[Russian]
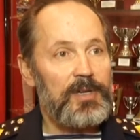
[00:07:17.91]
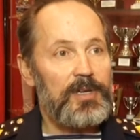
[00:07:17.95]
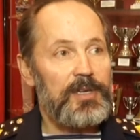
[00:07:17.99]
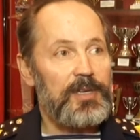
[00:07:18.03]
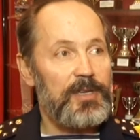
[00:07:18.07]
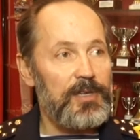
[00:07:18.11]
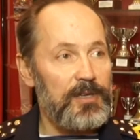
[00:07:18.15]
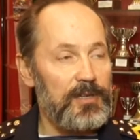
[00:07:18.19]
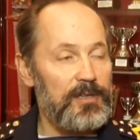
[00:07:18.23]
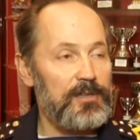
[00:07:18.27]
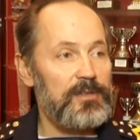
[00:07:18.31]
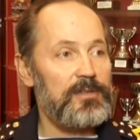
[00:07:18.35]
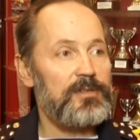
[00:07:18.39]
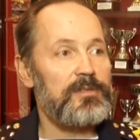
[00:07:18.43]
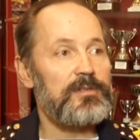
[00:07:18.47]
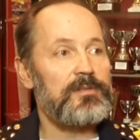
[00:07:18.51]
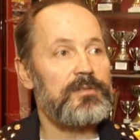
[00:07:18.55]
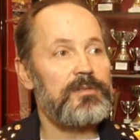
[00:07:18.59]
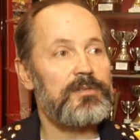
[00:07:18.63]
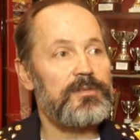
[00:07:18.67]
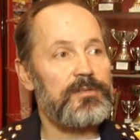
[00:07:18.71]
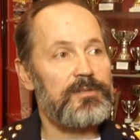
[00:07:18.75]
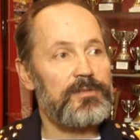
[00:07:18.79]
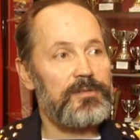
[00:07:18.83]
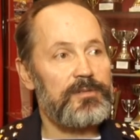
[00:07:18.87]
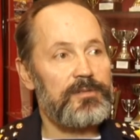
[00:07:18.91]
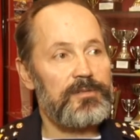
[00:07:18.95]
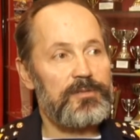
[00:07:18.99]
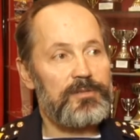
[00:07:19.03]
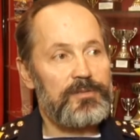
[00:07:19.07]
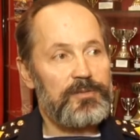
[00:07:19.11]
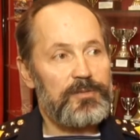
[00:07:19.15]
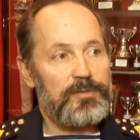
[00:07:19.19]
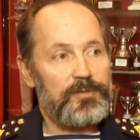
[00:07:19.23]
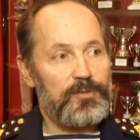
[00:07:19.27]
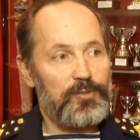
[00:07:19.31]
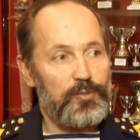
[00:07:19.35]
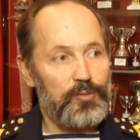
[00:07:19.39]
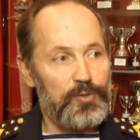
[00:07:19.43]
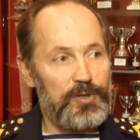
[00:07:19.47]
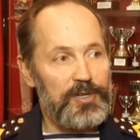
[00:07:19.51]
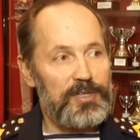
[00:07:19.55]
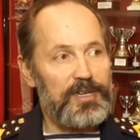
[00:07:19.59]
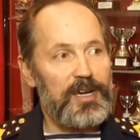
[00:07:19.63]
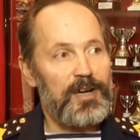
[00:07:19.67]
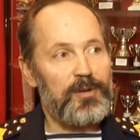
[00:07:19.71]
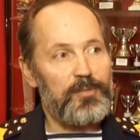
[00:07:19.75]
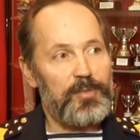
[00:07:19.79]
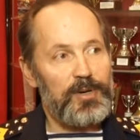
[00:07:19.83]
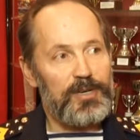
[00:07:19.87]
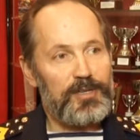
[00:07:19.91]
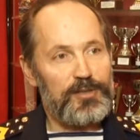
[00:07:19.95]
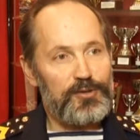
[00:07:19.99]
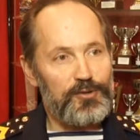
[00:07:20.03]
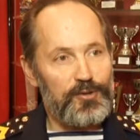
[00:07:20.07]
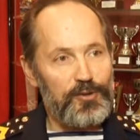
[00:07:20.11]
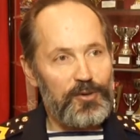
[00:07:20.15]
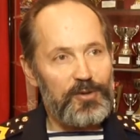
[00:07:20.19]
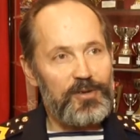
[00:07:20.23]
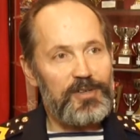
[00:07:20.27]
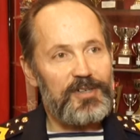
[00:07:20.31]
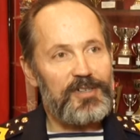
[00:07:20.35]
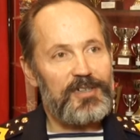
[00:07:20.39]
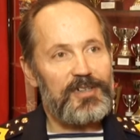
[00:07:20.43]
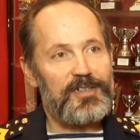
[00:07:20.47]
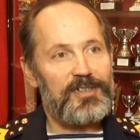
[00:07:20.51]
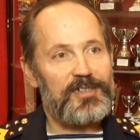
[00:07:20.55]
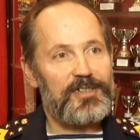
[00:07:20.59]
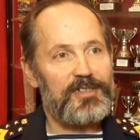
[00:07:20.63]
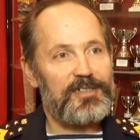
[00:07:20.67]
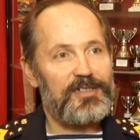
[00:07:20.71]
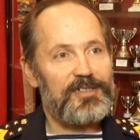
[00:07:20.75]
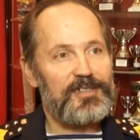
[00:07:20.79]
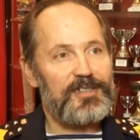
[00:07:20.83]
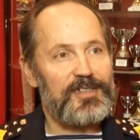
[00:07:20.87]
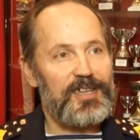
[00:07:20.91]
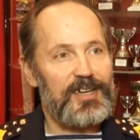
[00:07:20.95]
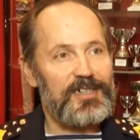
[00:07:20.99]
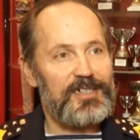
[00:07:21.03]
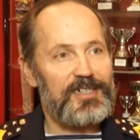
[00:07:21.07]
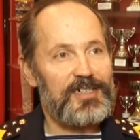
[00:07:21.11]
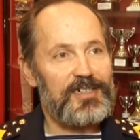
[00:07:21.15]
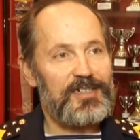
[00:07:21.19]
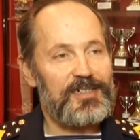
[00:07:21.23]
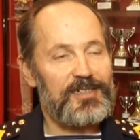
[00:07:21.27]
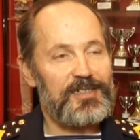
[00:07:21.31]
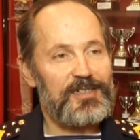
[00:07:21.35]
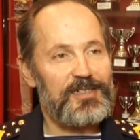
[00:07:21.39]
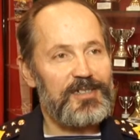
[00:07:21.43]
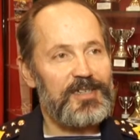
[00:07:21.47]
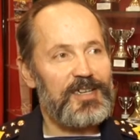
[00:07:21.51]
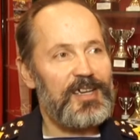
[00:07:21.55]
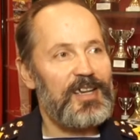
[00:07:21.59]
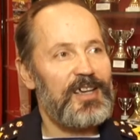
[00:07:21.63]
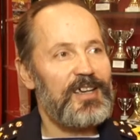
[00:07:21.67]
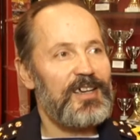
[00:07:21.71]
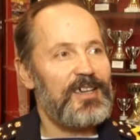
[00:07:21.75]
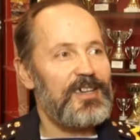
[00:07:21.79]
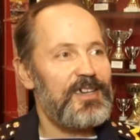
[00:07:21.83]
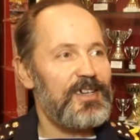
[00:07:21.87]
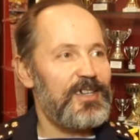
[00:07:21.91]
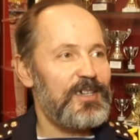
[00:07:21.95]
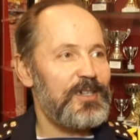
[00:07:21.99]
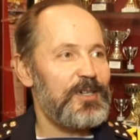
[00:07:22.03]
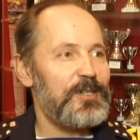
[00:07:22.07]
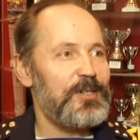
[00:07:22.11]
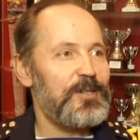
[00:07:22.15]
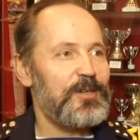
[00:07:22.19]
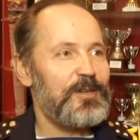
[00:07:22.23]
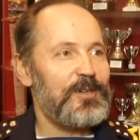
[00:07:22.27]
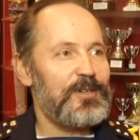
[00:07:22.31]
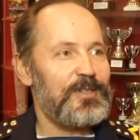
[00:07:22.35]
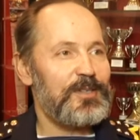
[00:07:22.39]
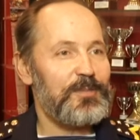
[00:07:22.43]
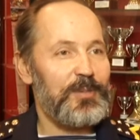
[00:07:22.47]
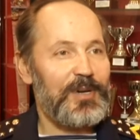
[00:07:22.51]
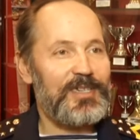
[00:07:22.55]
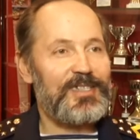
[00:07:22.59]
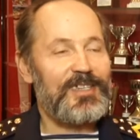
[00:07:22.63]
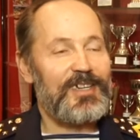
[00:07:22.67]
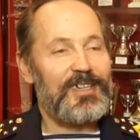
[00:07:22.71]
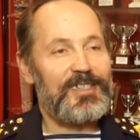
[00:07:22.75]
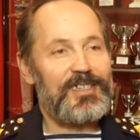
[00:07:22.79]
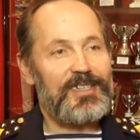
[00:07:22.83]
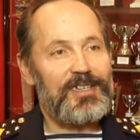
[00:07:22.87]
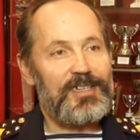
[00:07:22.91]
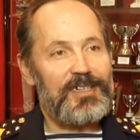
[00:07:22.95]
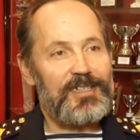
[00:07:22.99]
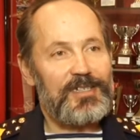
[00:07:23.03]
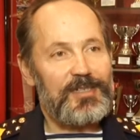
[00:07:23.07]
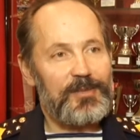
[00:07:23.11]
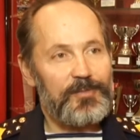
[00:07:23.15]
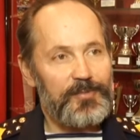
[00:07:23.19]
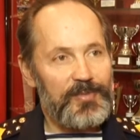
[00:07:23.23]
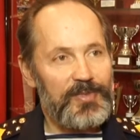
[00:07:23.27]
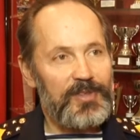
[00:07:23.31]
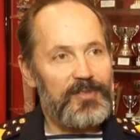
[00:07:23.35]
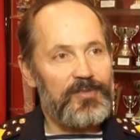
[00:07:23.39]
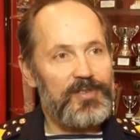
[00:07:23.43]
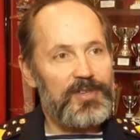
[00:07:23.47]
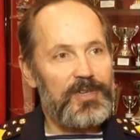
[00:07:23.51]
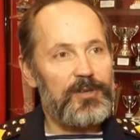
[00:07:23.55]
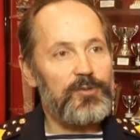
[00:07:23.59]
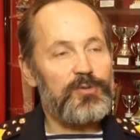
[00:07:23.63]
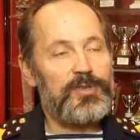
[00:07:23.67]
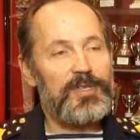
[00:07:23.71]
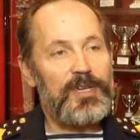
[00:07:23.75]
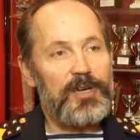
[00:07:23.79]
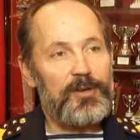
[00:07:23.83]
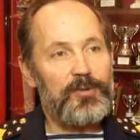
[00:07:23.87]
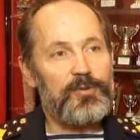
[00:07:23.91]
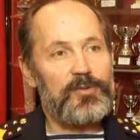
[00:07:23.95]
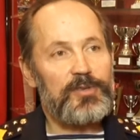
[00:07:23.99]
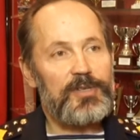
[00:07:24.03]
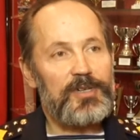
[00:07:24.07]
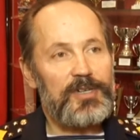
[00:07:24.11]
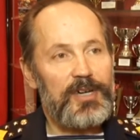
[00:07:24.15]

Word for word: И уже как бы лицо наших спасателей все узнают.